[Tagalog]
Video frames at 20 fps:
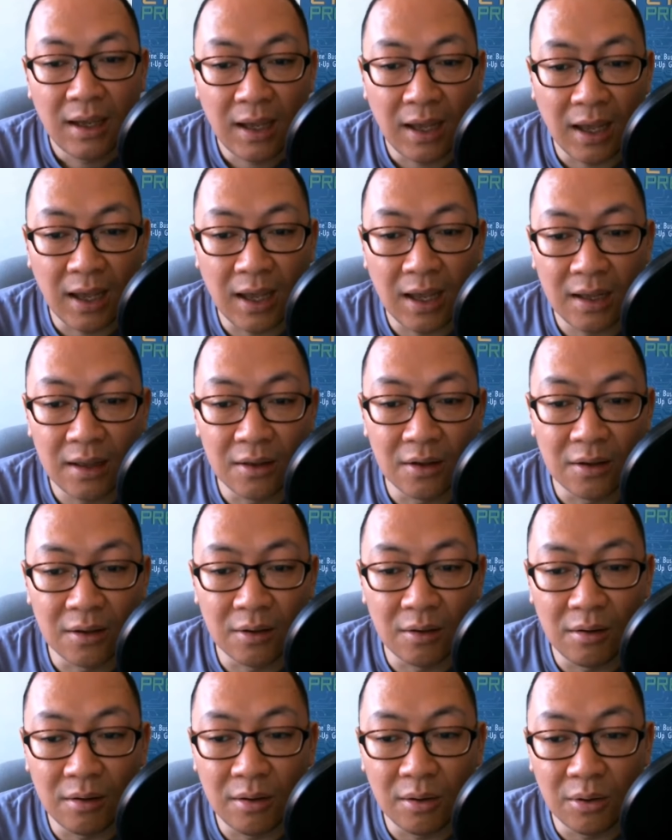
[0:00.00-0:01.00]
And
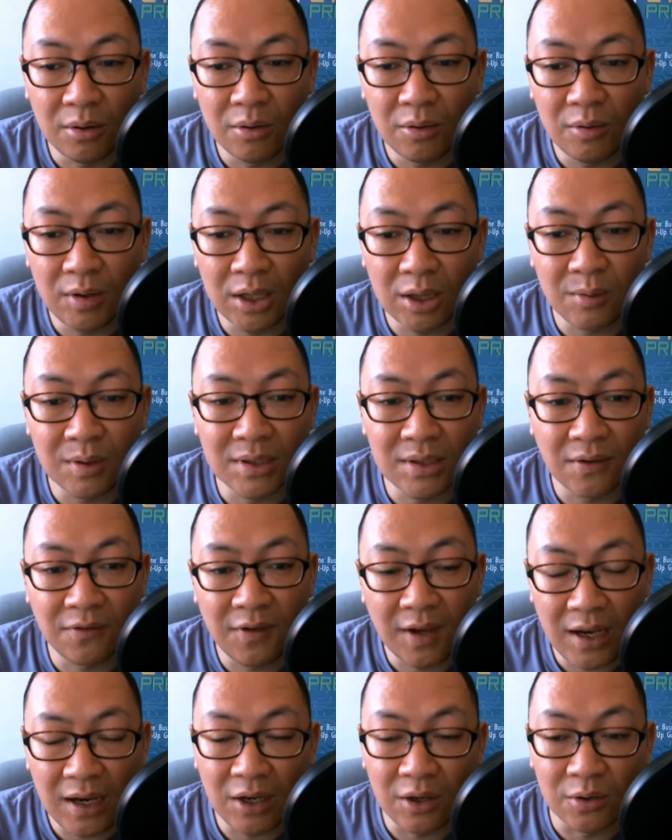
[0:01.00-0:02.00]
although it was a
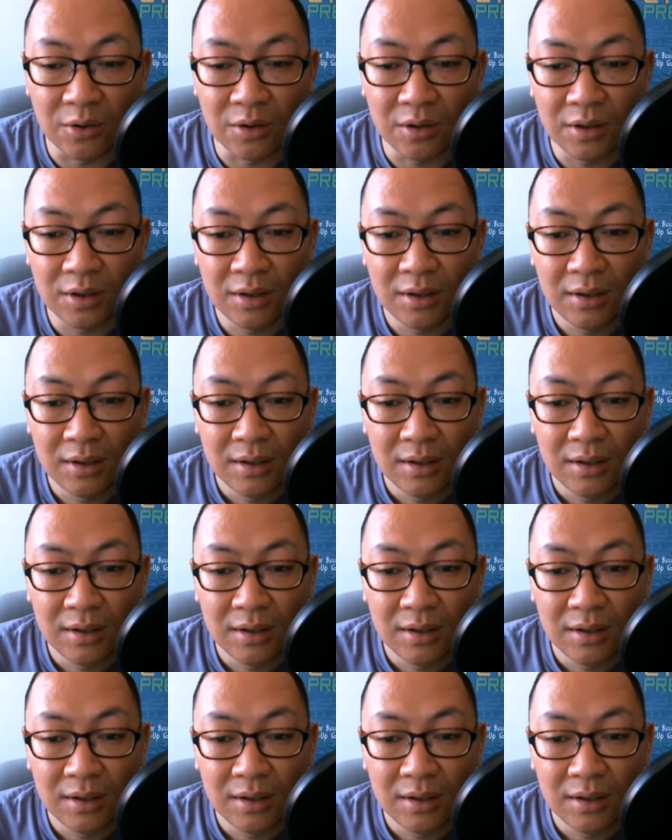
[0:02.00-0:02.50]
failure,